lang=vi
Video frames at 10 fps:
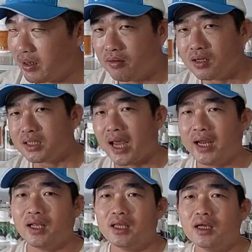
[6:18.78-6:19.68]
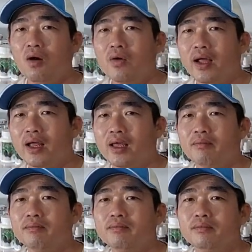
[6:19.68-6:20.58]
anh em có xài thì hú liền anh
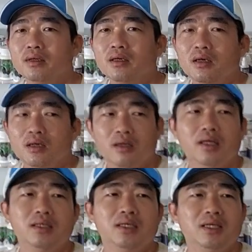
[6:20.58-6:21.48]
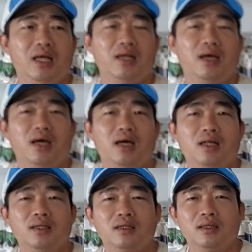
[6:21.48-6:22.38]
em thì xin dành à,